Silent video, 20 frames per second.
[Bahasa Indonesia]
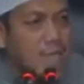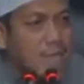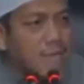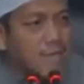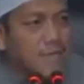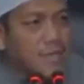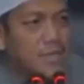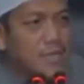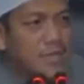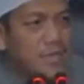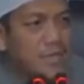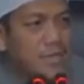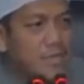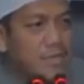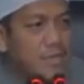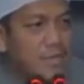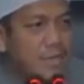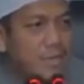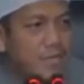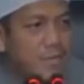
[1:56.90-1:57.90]
Tetapi
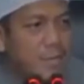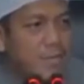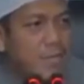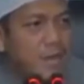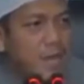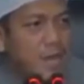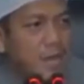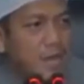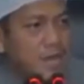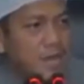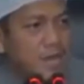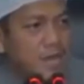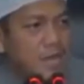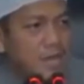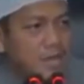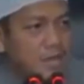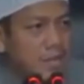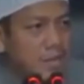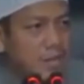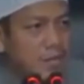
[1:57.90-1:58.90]
Memang karena
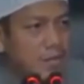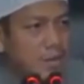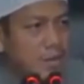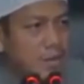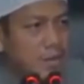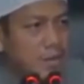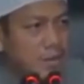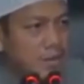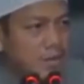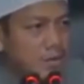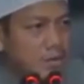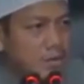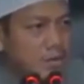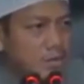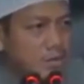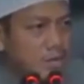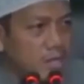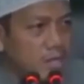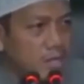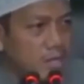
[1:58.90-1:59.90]
kita tahu bahwa
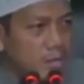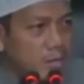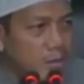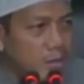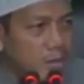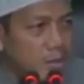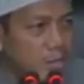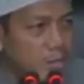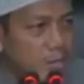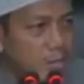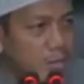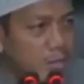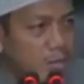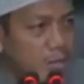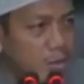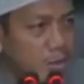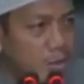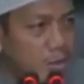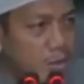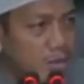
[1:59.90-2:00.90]
Rasul kita tidak pernah
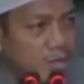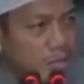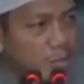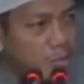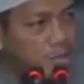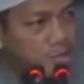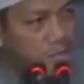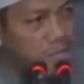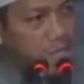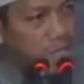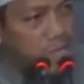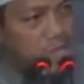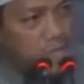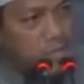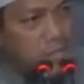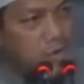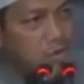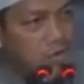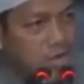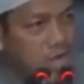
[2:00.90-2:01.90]
memimpin doa bersama sehingga
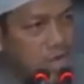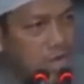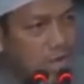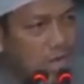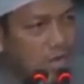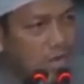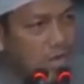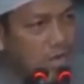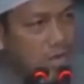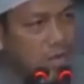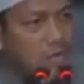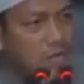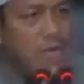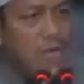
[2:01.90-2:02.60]
kita berusaha